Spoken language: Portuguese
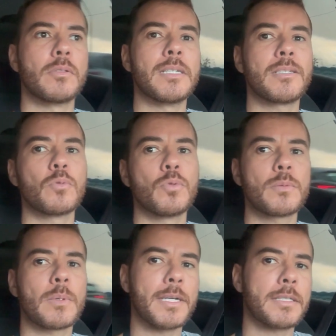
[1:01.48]
desde o
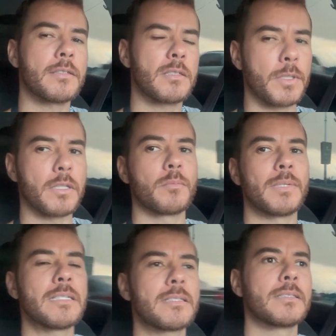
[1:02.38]
último abastecimento,
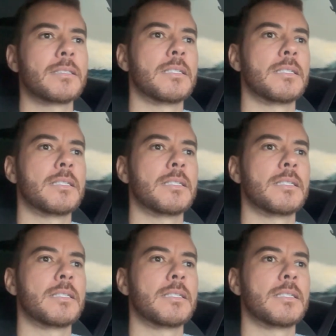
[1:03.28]
beleza?